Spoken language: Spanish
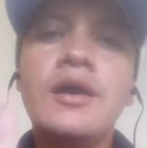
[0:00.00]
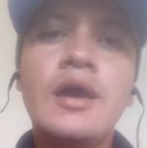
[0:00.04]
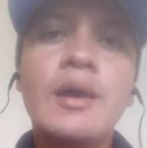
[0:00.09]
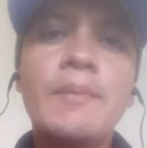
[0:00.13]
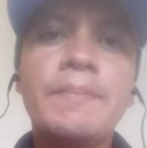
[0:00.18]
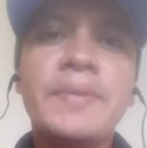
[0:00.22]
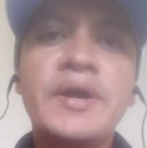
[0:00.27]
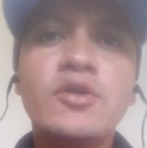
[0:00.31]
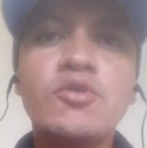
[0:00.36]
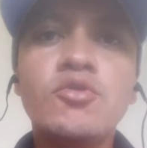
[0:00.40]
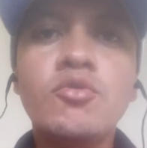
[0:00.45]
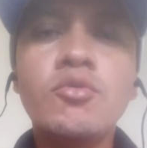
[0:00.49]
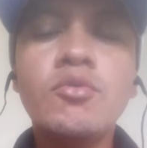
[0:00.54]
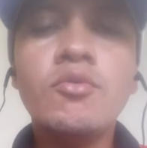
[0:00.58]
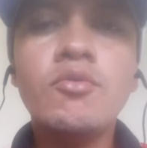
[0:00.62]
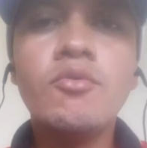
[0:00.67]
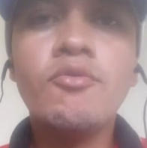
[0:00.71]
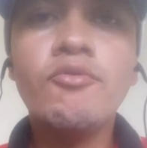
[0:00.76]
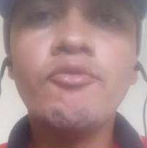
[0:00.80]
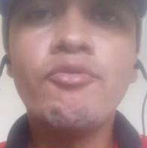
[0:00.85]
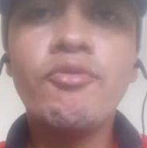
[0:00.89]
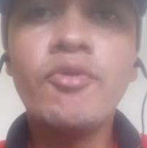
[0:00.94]
en
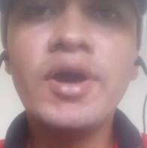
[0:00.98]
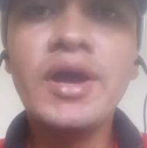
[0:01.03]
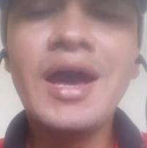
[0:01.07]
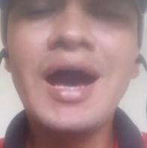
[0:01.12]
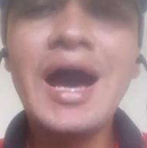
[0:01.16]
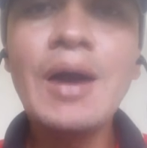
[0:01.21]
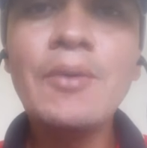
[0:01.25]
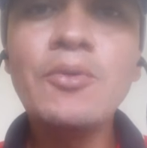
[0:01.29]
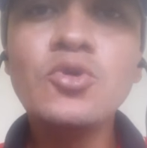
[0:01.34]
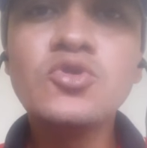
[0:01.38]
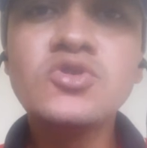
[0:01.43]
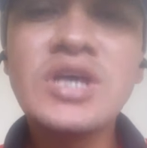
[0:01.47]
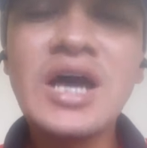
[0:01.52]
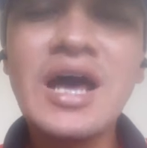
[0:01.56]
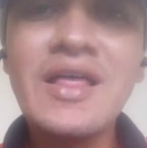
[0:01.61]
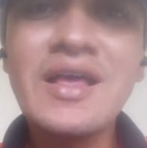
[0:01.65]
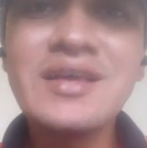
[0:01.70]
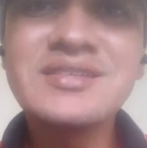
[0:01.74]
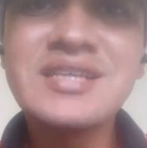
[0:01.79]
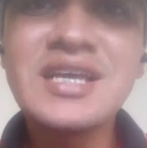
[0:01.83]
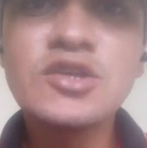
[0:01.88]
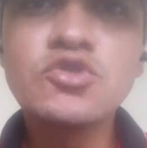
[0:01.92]
Perú fue
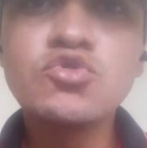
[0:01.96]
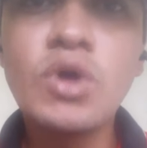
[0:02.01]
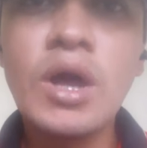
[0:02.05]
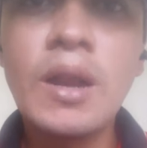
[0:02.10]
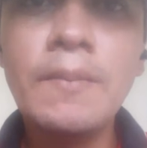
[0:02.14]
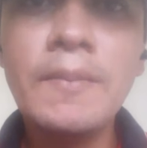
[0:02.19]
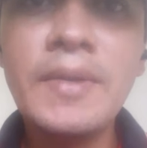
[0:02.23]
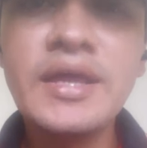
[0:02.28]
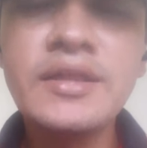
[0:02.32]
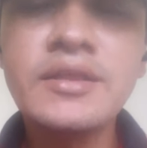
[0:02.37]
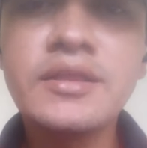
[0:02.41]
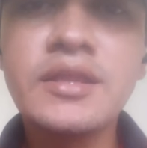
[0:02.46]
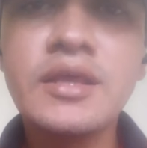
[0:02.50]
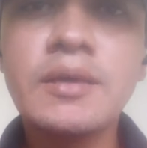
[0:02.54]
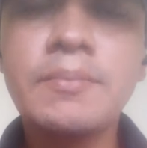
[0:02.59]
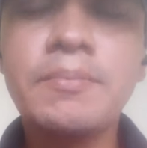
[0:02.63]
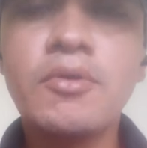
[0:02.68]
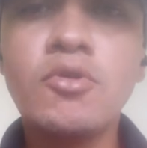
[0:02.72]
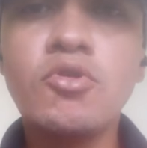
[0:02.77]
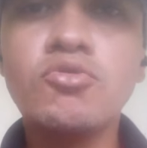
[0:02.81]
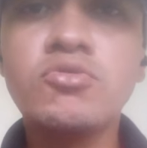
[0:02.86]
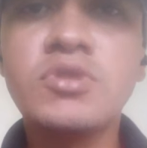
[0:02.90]
abusada
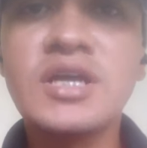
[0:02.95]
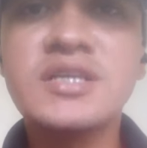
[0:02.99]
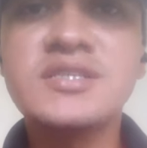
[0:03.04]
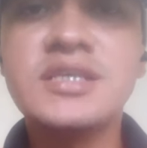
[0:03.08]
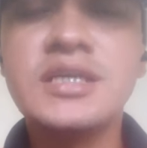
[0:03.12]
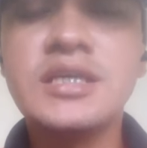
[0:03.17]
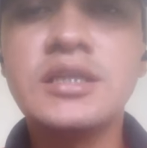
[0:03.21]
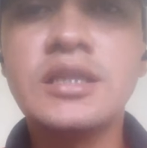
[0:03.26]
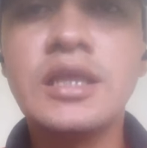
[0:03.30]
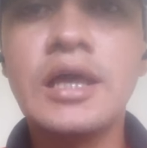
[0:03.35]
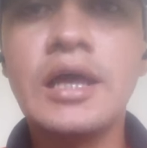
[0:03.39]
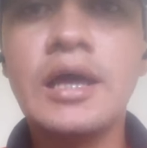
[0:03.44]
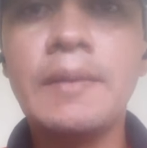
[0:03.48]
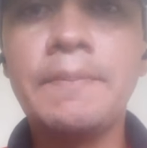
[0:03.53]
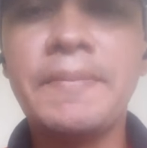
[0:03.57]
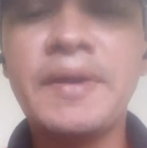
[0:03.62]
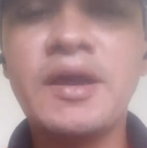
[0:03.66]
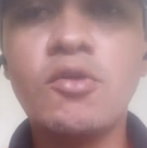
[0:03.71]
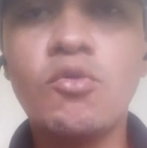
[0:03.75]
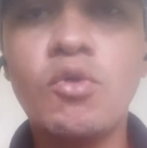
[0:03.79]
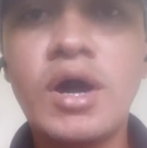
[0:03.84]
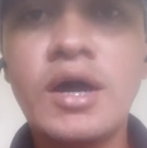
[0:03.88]
sexualmente por un
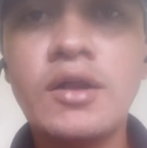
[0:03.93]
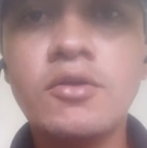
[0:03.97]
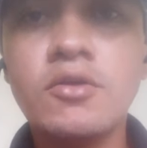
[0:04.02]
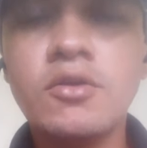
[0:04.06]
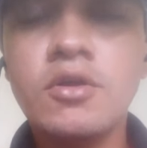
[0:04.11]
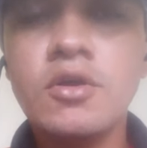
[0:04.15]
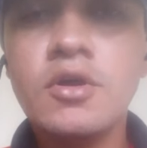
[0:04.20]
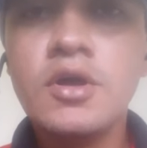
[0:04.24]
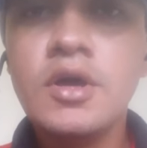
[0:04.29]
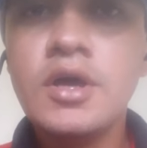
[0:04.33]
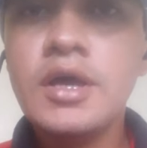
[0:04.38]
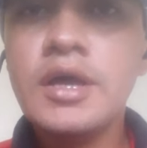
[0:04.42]
taxista peruano